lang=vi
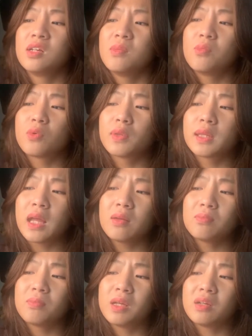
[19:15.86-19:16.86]
một cuốn
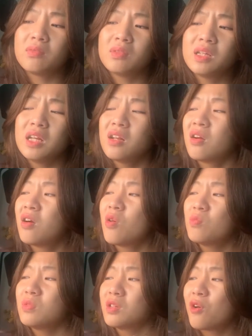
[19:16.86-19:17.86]
sách mình nghĩ là
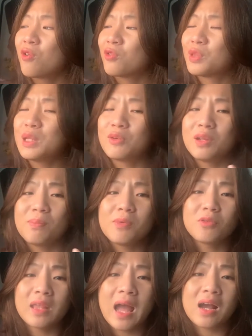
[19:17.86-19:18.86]
không còn có gì có thể
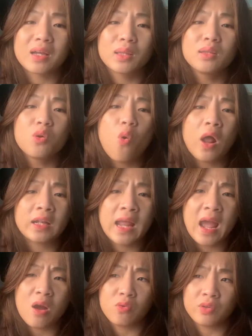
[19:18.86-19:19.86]
miêu tả cái sự hoàn
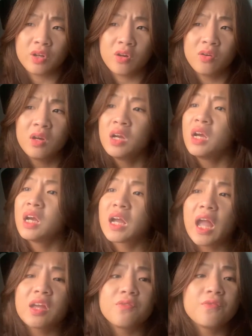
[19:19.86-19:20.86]
hảo của nó
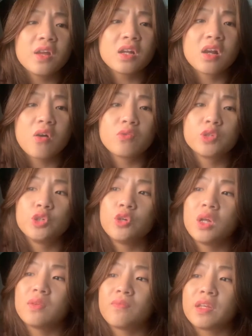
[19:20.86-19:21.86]
cách viết câu
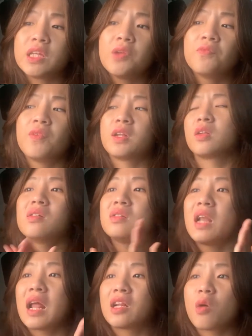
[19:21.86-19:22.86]
chuyện và nhân vật cứ
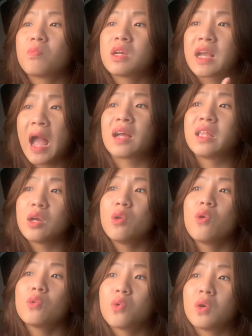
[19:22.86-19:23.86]
đàn đọc mình càng thấy
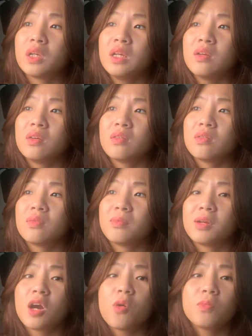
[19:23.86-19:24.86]
lôi cuốn ý
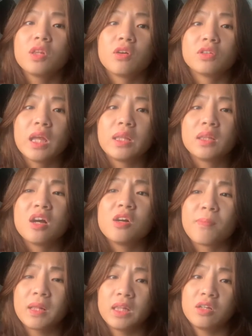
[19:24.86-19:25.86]
mình không bao giờ có thể rời
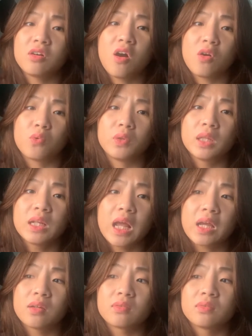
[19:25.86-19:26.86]
mắt ra được khỏi cuốn sách này